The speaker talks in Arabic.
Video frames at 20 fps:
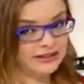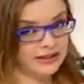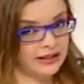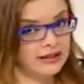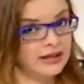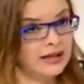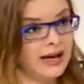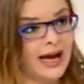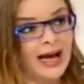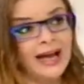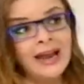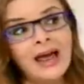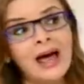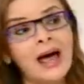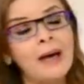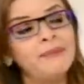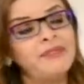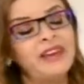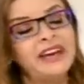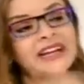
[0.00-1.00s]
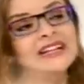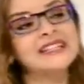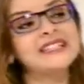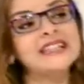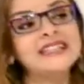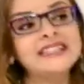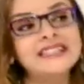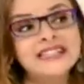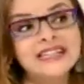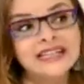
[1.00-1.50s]
تضل على عم تحكي
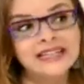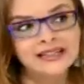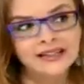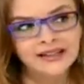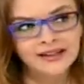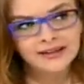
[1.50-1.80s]
60 كله,